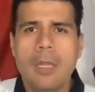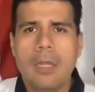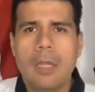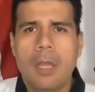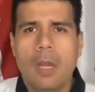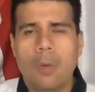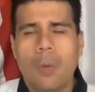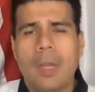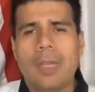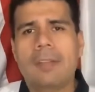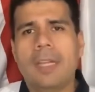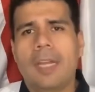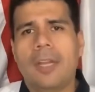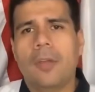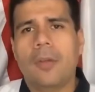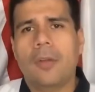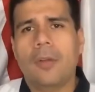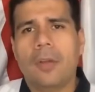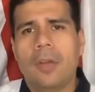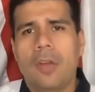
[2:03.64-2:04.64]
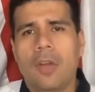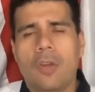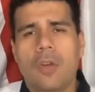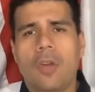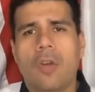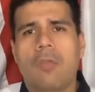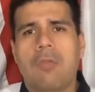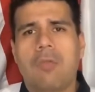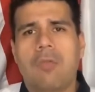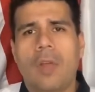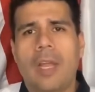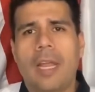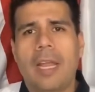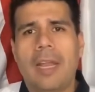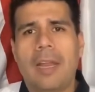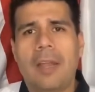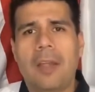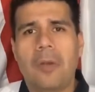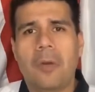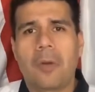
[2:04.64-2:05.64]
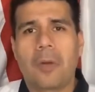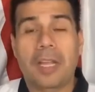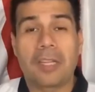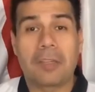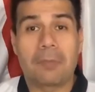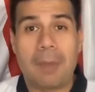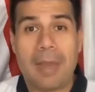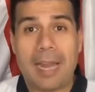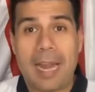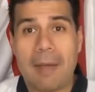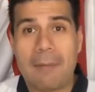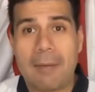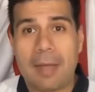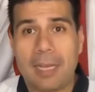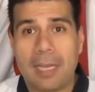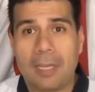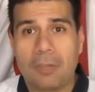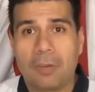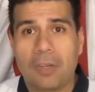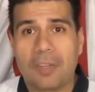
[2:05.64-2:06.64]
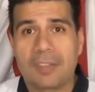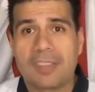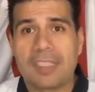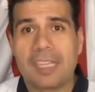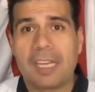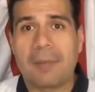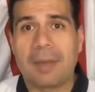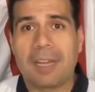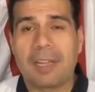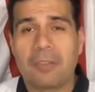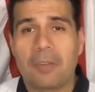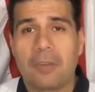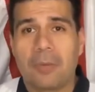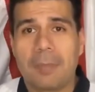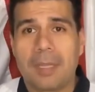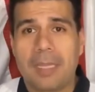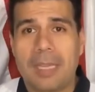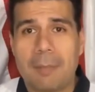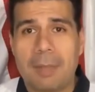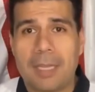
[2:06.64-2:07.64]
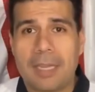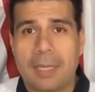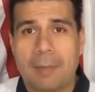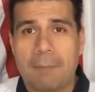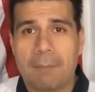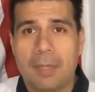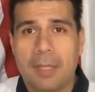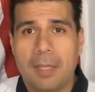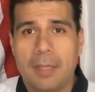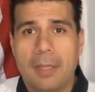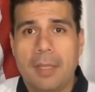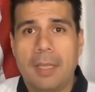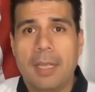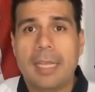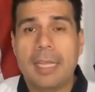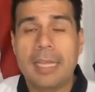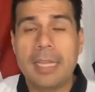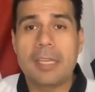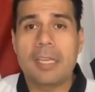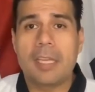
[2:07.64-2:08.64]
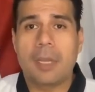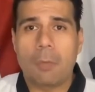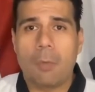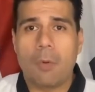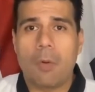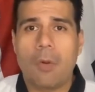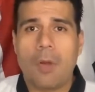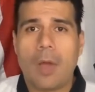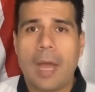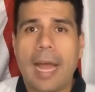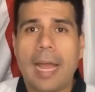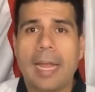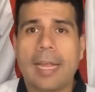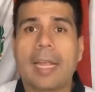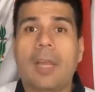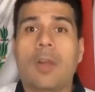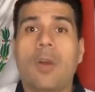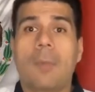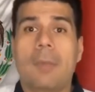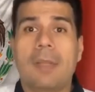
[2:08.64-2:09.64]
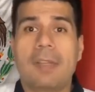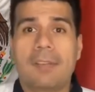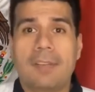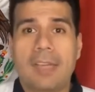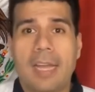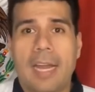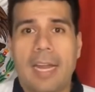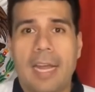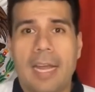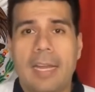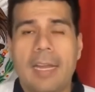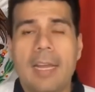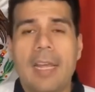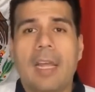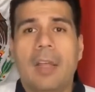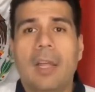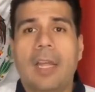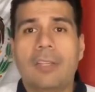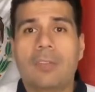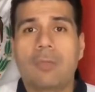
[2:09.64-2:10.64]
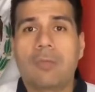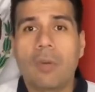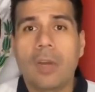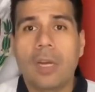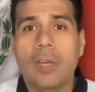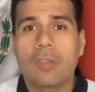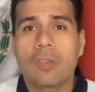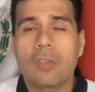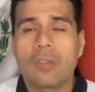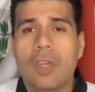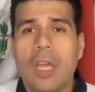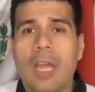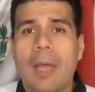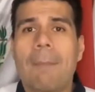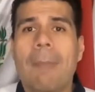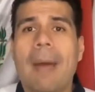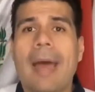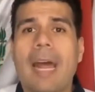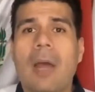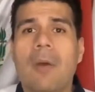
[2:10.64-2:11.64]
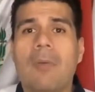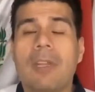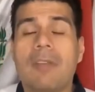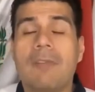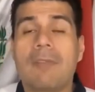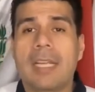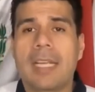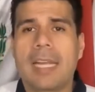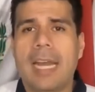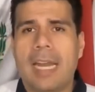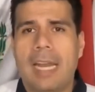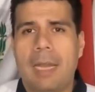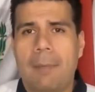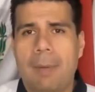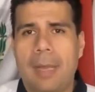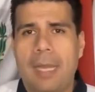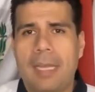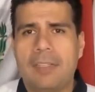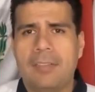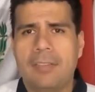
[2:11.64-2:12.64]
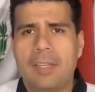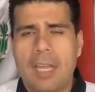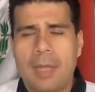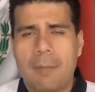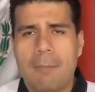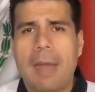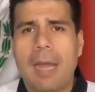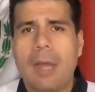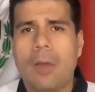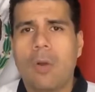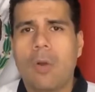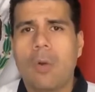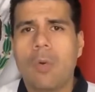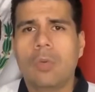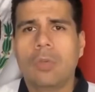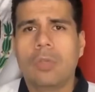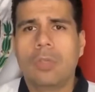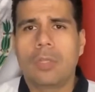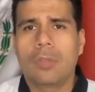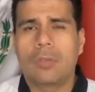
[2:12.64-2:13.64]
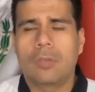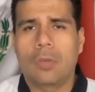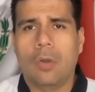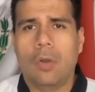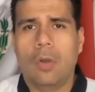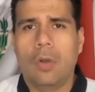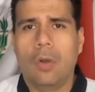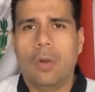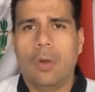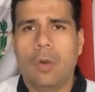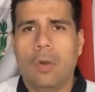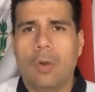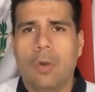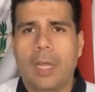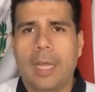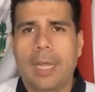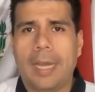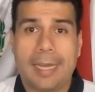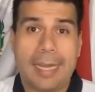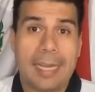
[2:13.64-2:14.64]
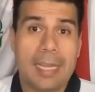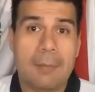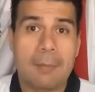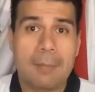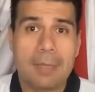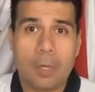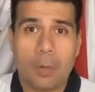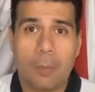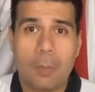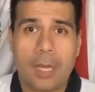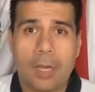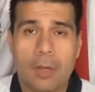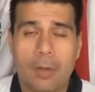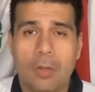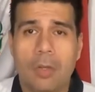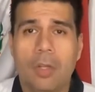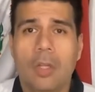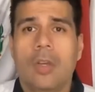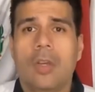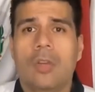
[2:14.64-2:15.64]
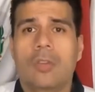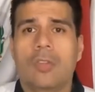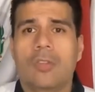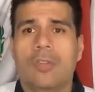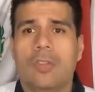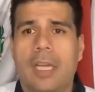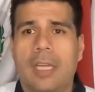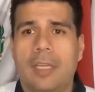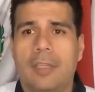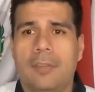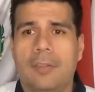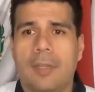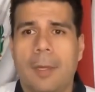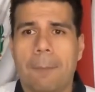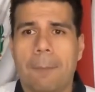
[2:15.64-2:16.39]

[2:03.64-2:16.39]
Lo anterior no fue lo que esperaban las fuerzas de liberación vietnamita y llevó a que comenzaran esfuerzos para unificar el país bajo un solo eh, régimen de gobierno socialista.